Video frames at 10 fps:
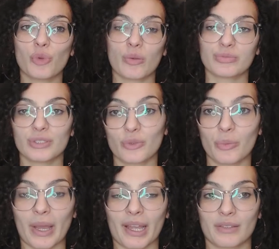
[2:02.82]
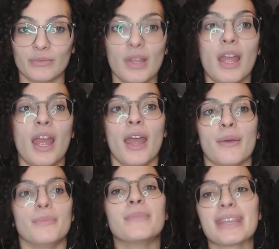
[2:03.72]
ont un point de comparaison.
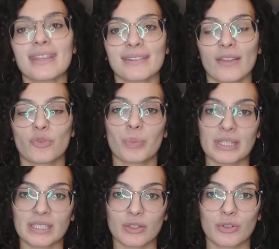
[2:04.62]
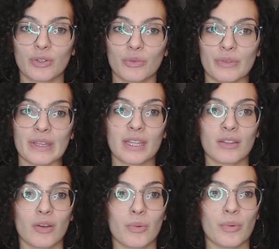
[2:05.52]
Mais ça veut pas dire qu'on
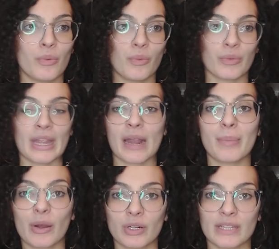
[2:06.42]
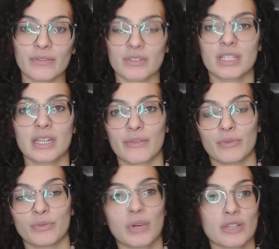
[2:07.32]
est, euh, on a la parole d'évangile et il
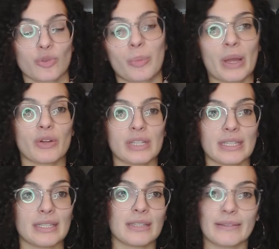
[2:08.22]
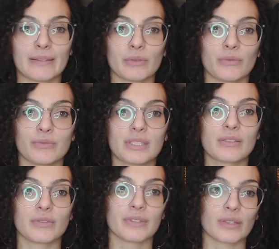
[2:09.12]
faut nous croire sur parole. Et si on vous dit
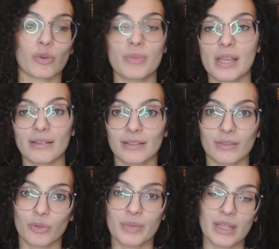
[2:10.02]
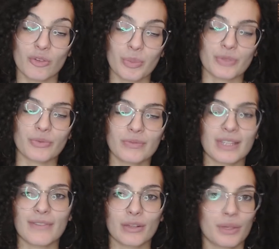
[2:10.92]
que c'est trop bien, c'est trop bien, non, pas du tout,
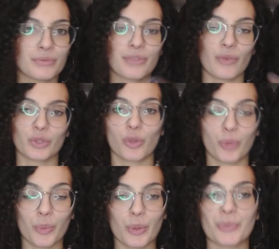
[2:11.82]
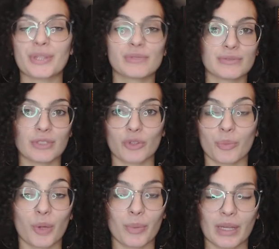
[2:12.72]
vous avez le droit de vous faire votre propre opinion et
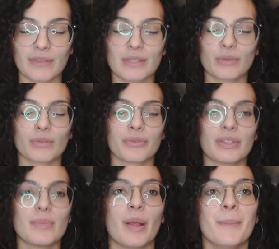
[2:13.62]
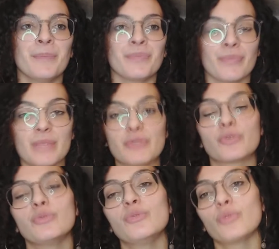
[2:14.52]
votre propre avis sur le film. Mais du
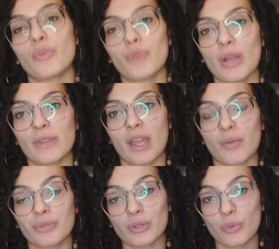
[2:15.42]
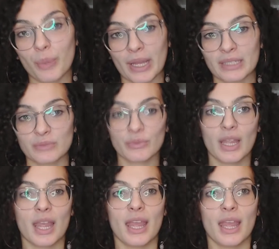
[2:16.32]
coup, nous, au moins, on a un point de comparaison.